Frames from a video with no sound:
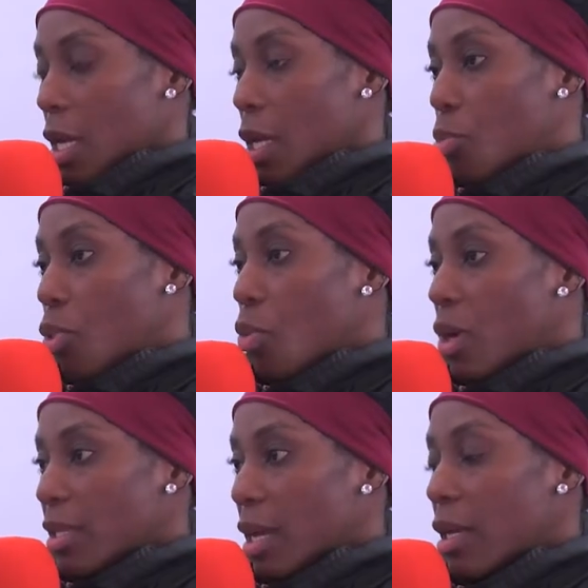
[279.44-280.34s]
Et pour
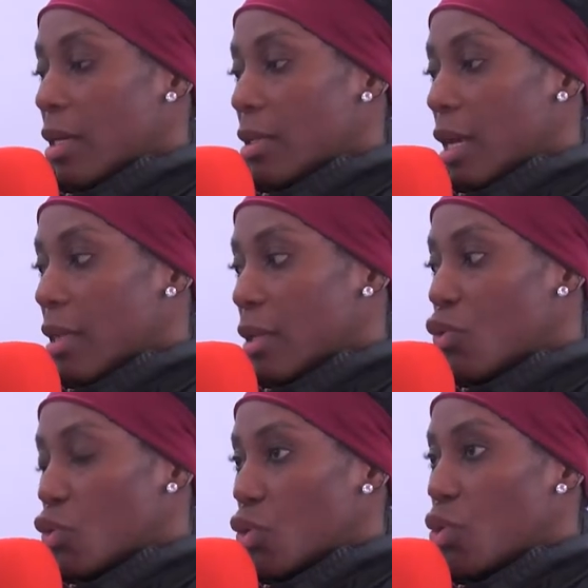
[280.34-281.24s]
moi, ça a, ça a, été
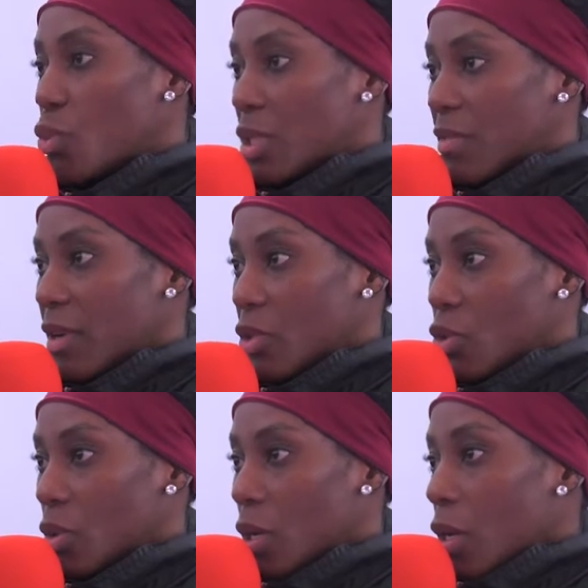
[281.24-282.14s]
une source de
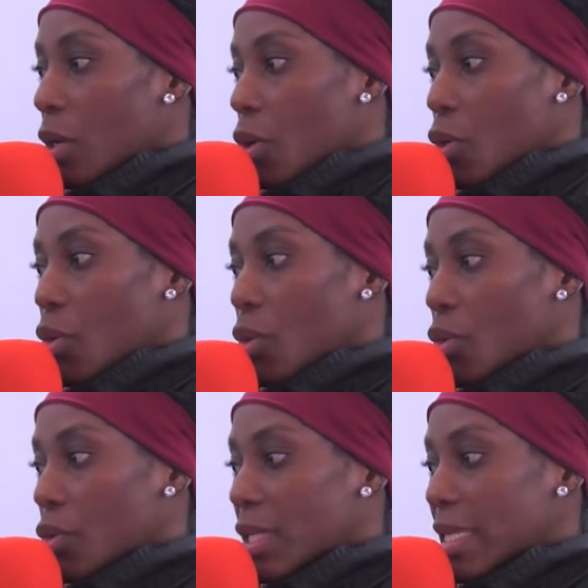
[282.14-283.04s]
motivation.
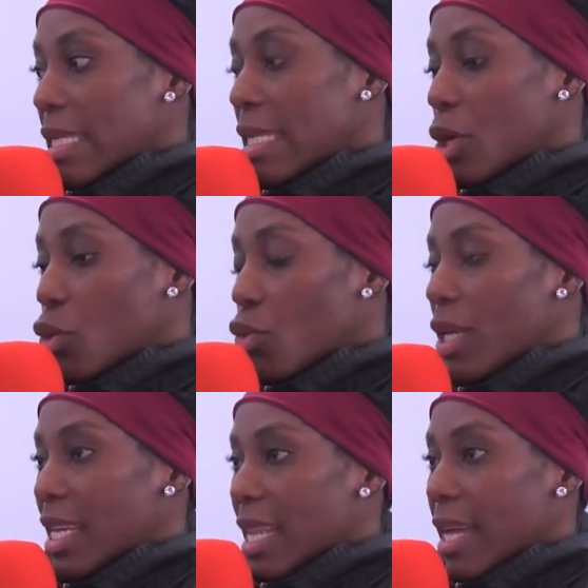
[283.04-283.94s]
Que si
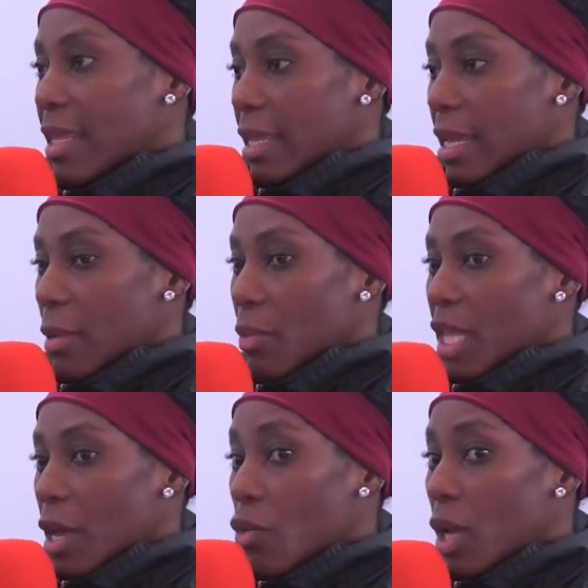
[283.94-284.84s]
lui, il a été
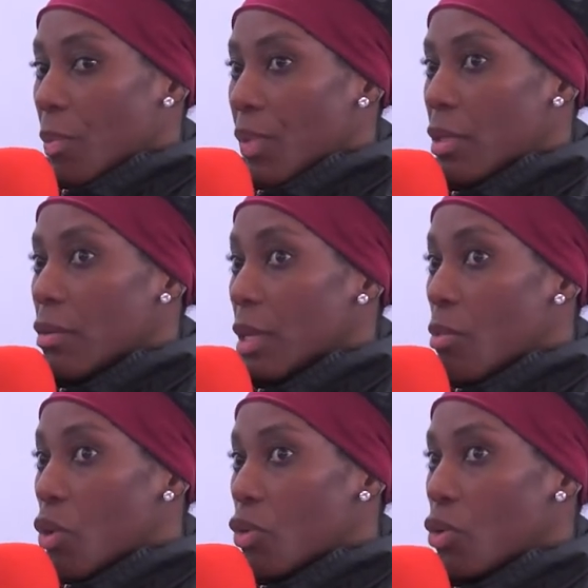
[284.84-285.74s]
médaillé olympique dans des
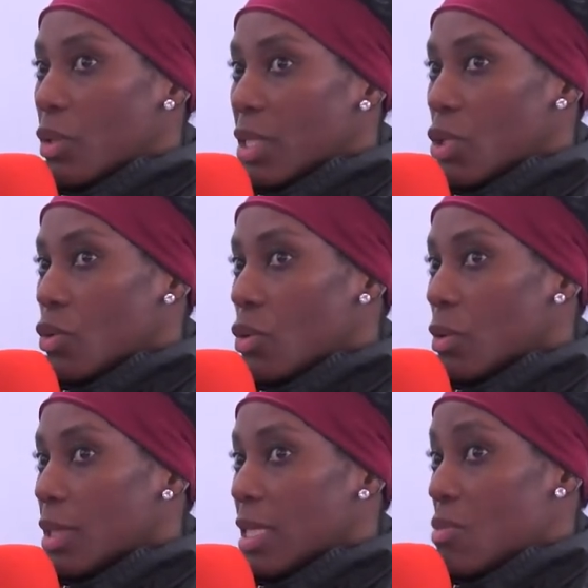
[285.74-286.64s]
bonnes conditions,
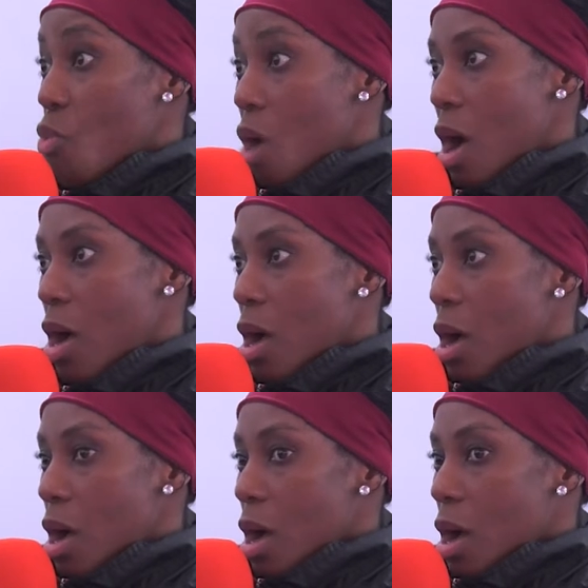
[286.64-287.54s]
donc si moi,
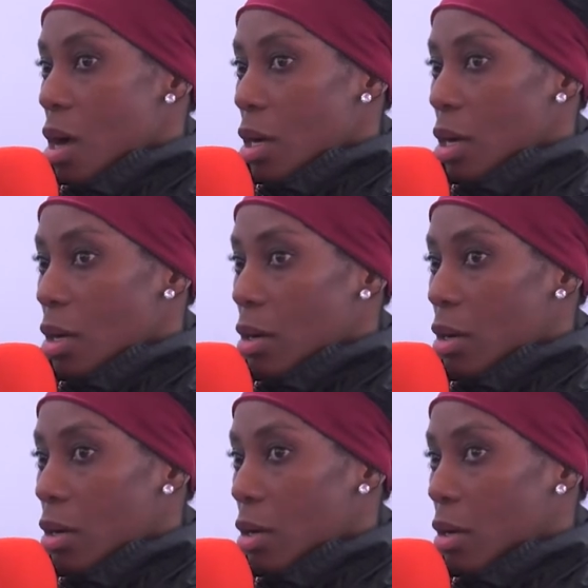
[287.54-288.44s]

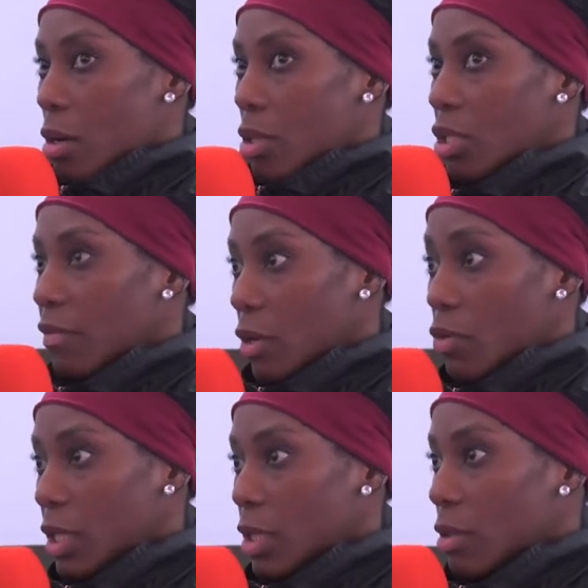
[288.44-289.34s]
euh, j'y vais
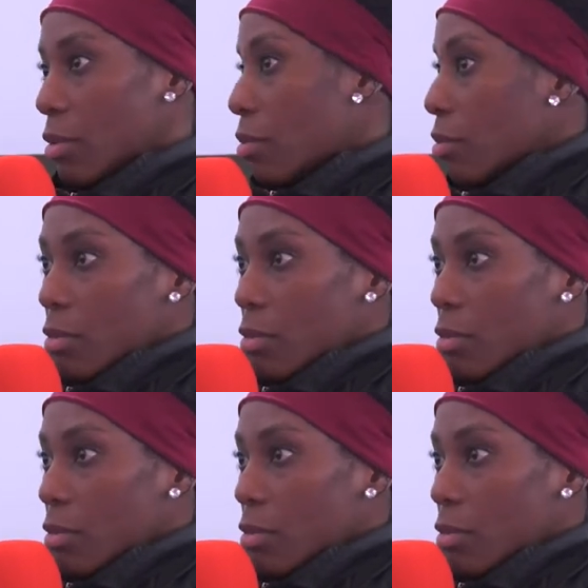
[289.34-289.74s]
aussi, mm.